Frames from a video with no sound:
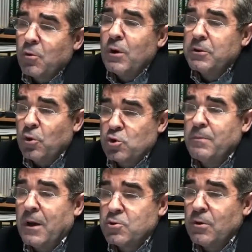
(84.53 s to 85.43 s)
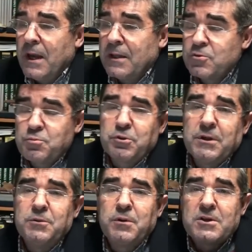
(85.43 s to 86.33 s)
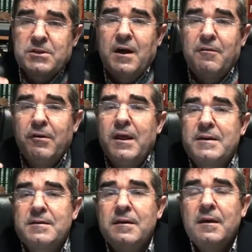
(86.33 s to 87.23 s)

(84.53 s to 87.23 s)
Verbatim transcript: quanto aos maus olhados, portanto, ele está a falar